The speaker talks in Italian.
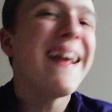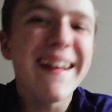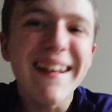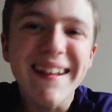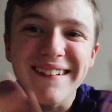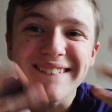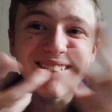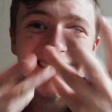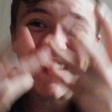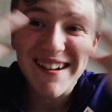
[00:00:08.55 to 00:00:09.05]

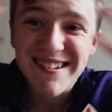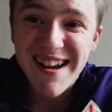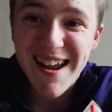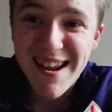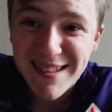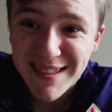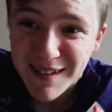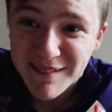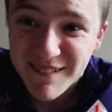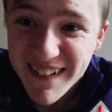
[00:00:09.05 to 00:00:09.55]
in una
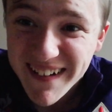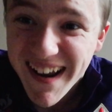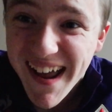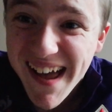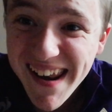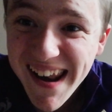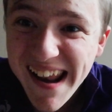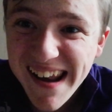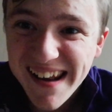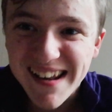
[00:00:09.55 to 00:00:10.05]
certa
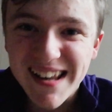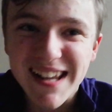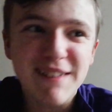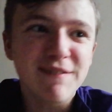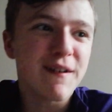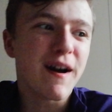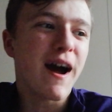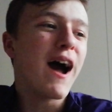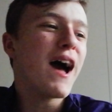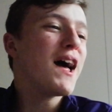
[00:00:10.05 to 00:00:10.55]
maniera
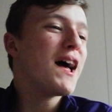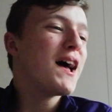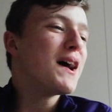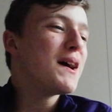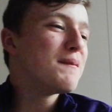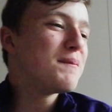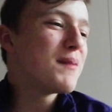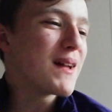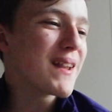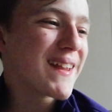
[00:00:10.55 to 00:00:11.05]
arriva
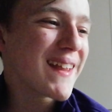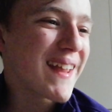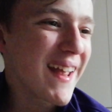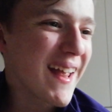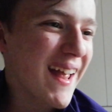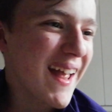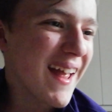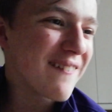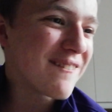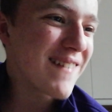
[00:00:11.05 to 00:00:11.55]

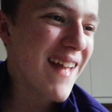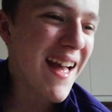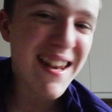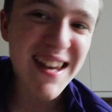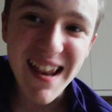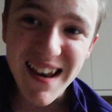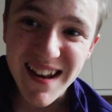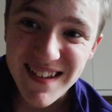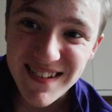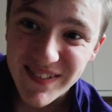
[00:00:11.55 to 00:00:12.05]
perché
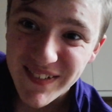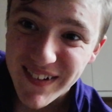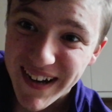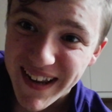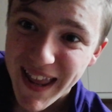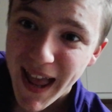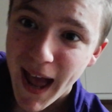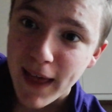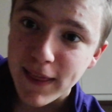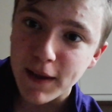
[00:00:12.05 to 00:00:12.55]
viene
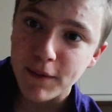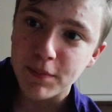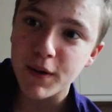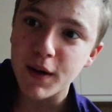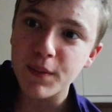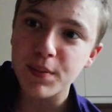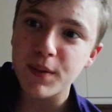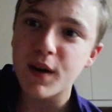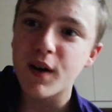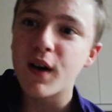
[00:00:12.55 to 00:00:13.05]
risucchiata
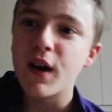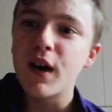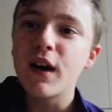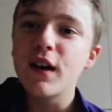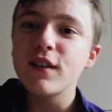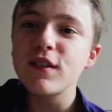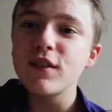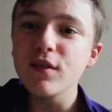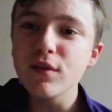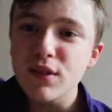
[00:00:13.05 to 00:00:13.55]
proprio
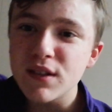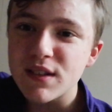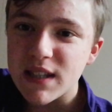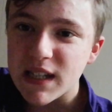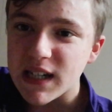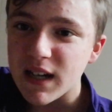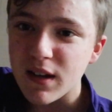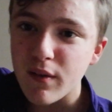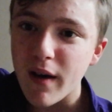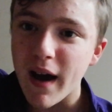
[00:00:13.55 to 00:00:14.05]
sul
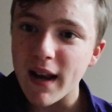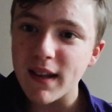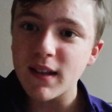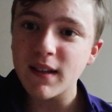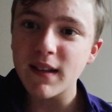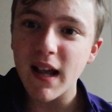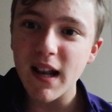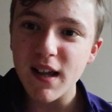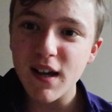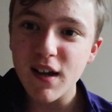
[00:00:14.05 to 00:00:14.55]
traguardo
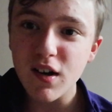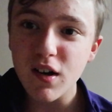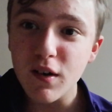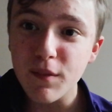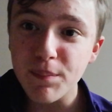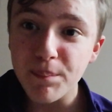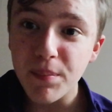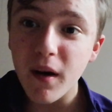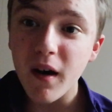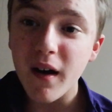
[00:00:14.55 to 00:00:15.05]
dal
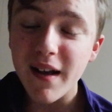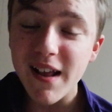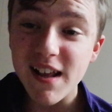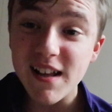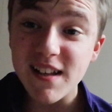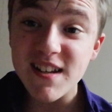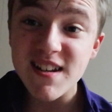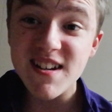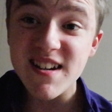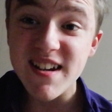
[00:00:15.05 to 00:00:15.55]
gruppo,
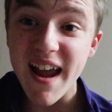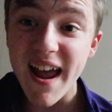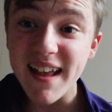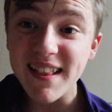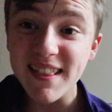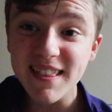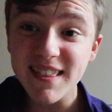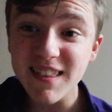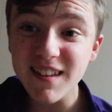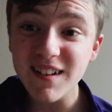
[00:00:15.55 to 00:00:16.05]

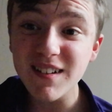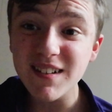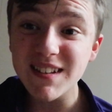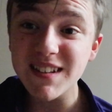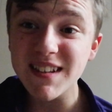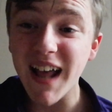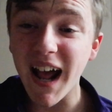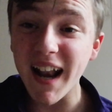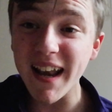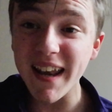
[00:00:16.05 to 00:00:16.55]
eccetto
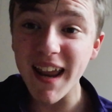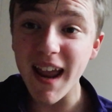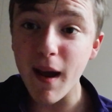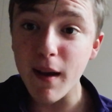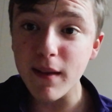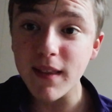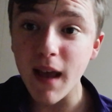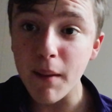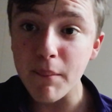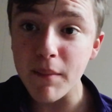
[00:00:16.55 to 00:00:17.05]

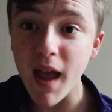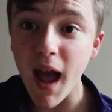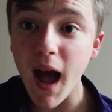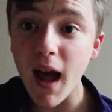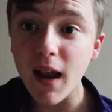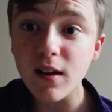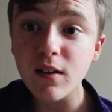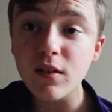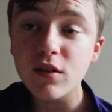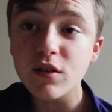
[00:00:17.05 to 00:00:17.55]
Danie-
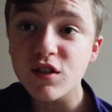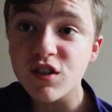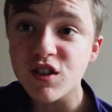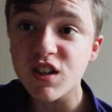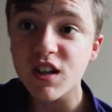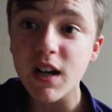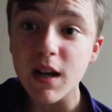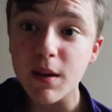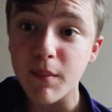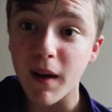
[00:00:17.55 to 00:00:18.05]
Damiano
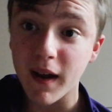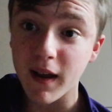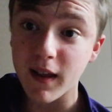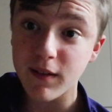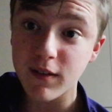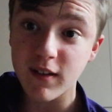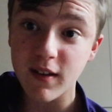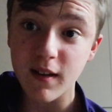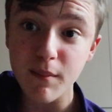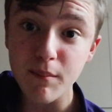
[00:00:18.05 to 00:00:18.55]
Cima,
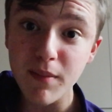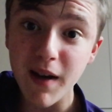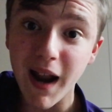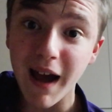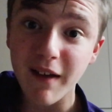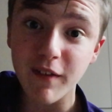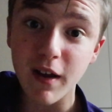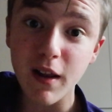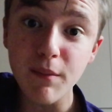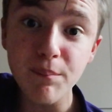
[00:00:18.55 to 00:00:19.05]
che
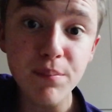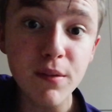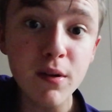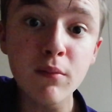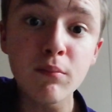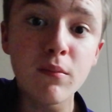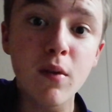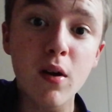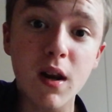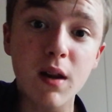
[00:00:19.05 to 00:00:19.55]
sembrava il più
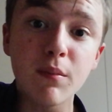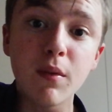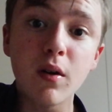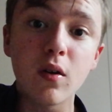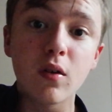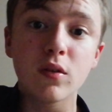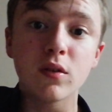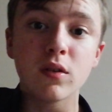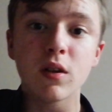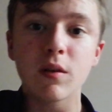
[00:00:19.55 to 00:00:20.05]

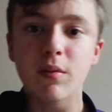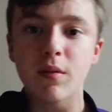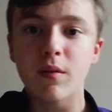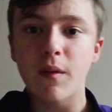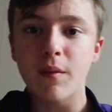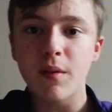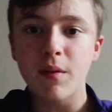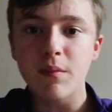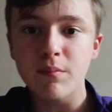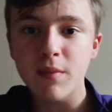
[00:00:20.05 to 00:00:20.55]
moribondo
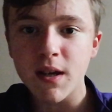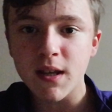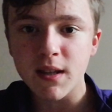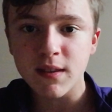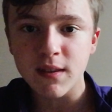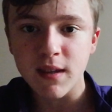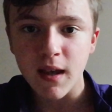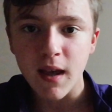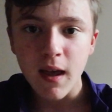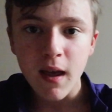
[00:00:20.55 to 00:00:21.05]

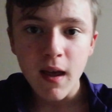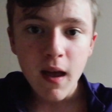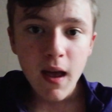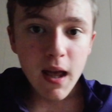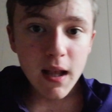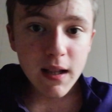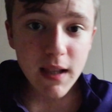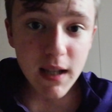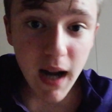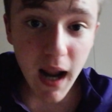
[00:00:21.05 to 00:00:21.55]
probabilmente
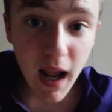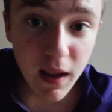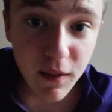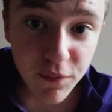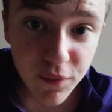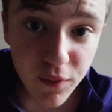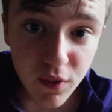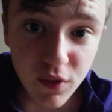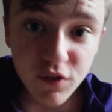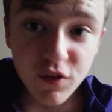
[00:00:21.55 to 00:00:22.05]
tra i
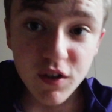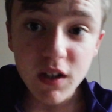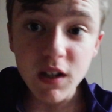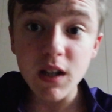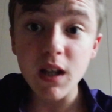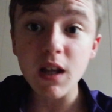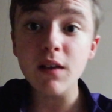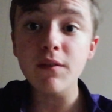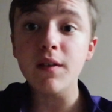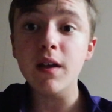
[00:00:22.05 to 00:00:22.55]

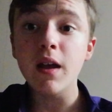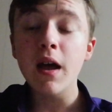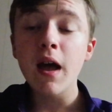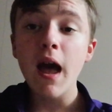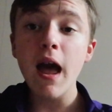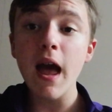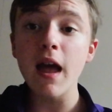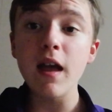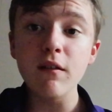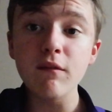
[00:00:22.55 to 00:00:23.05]
fuggitivi
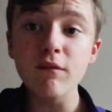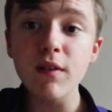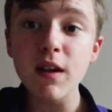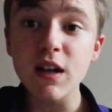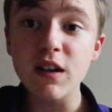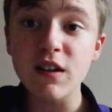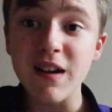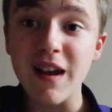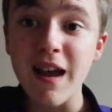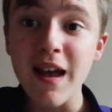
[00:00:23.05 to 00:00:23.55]
e
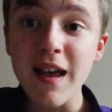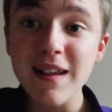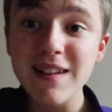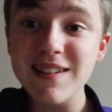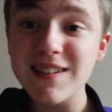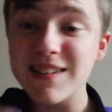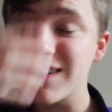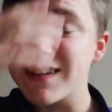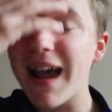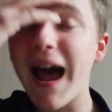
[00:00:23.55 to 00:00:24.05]
invece
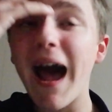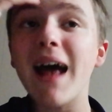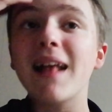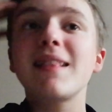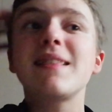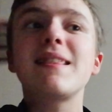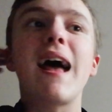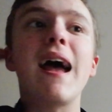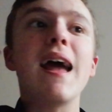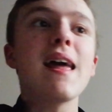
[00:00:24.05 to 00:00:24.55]

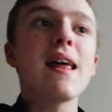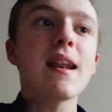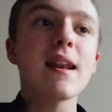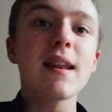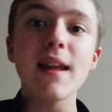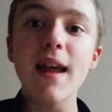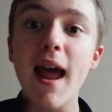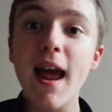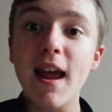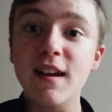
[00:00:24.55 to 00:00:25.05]
scatta e
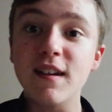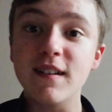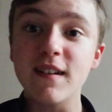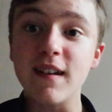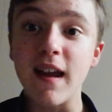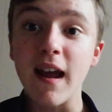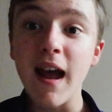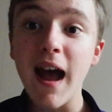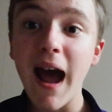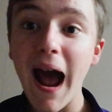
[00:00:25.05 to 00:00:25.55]

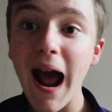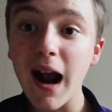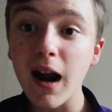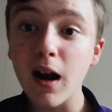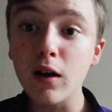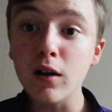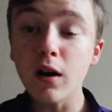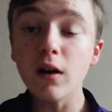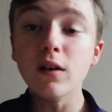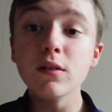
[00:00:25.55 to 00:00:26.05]
riesce
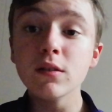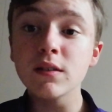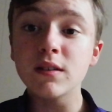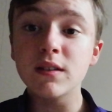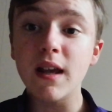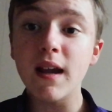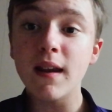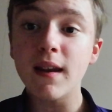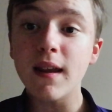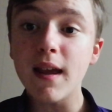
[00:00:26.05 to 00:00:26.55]
a
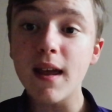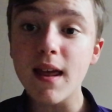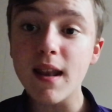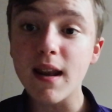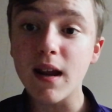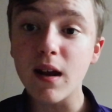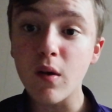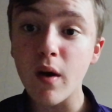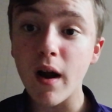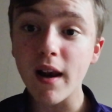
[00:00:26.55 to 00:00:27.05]
contenere
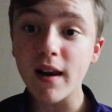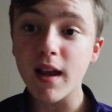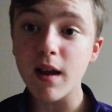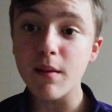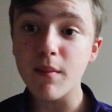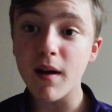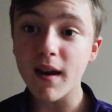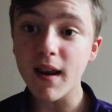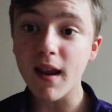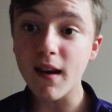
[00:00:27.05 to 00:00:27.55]
in qualche
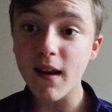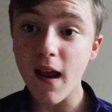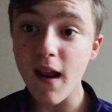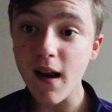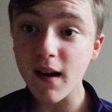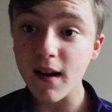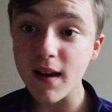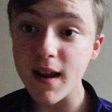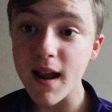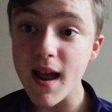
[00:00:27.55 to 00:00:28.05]
maniera
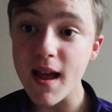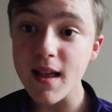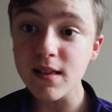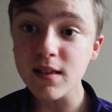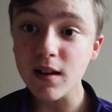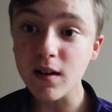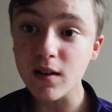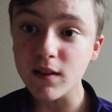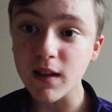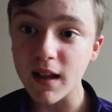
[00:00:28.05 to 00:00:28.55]
il
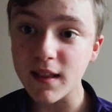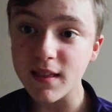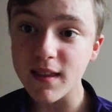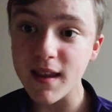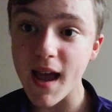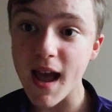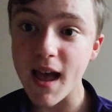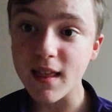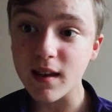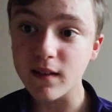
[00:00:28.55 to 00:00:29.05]
rientro da
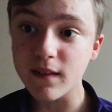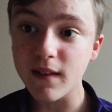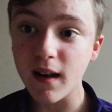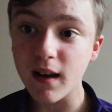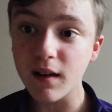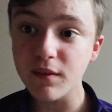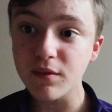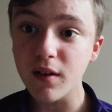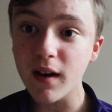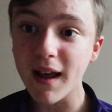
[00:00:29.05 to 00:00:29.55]
dietro
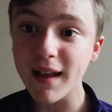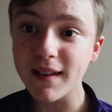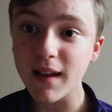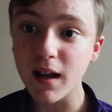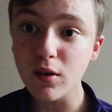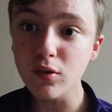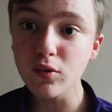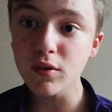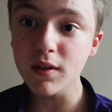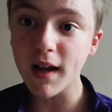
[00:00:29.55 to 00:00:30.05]
dalla volata
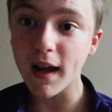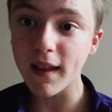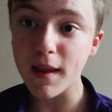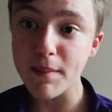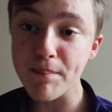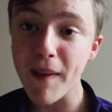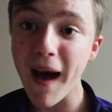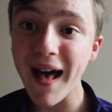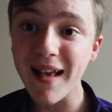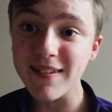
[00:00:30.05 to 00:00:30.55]
lunga
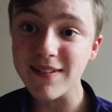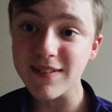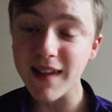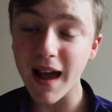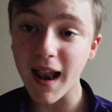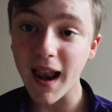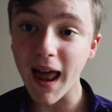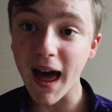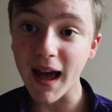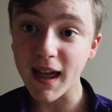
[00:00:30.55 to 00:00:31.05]
di
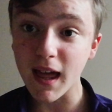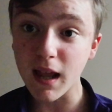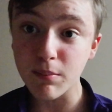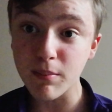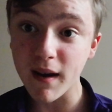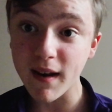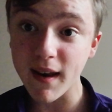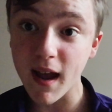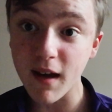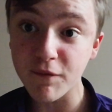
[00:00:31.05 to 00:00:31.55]
Pascal
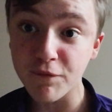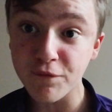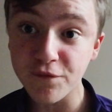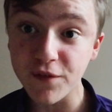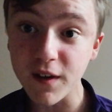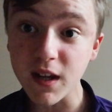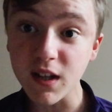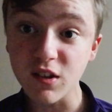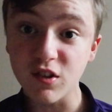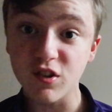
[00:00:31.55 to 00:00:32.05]
Ackerman e a
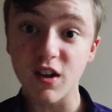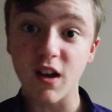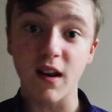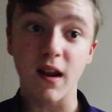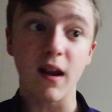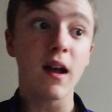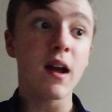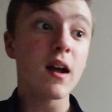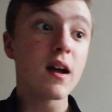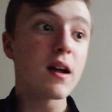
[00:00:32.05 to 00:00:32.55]

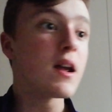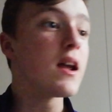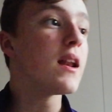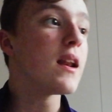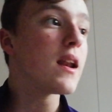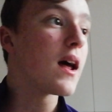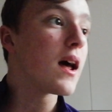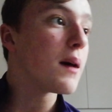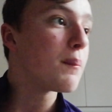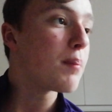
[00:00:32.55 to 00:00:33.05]
vincere
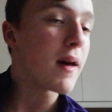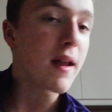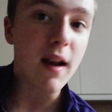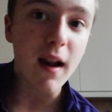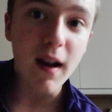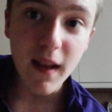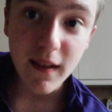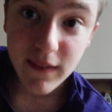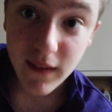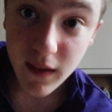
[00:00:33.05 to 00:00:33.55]
il,
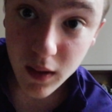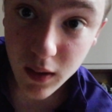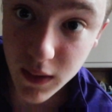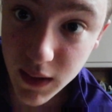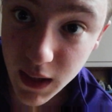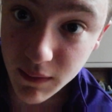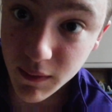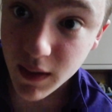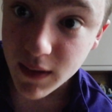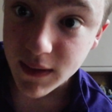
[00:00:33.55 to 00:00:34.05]
per la
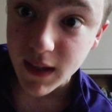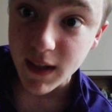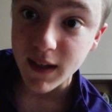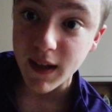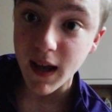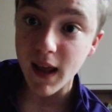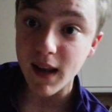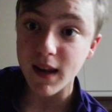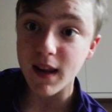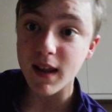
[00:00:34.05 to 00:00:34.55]
seconda volta in
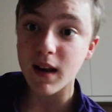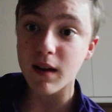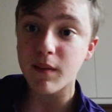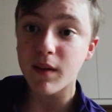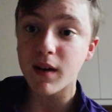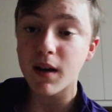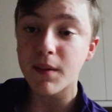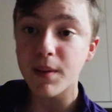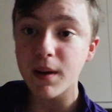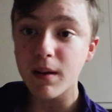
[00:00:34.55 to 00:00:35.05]
carriera,
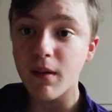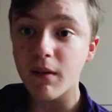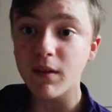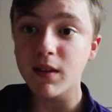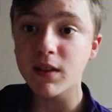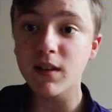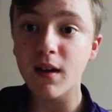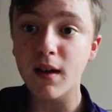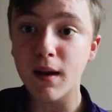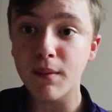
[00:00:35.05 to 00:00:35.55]
ma la prima
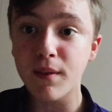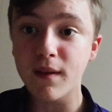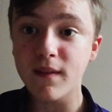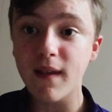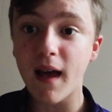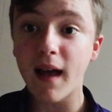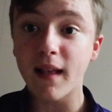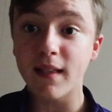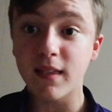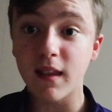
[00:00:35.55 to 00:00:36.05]
vittoria
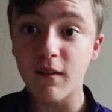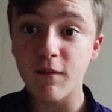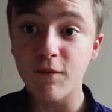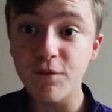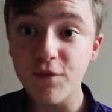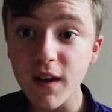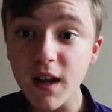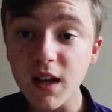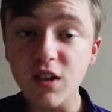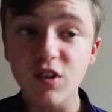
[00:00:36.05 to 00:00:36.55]
pesante,
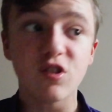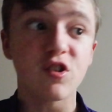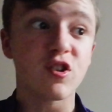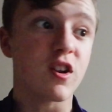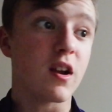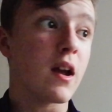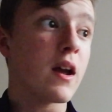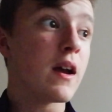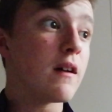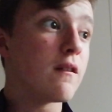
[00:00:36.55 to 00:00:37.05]

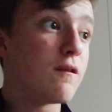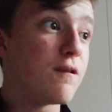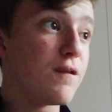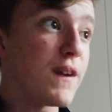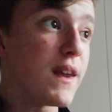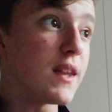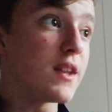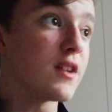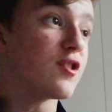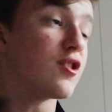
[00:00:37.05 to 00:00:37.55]
vince,
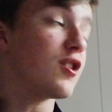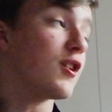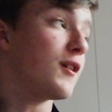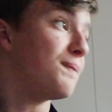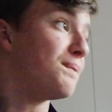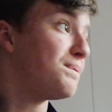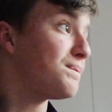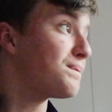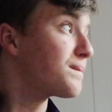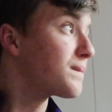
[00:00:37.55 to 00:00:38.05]

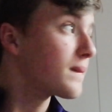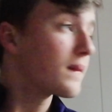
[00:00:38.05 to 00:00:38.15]
vince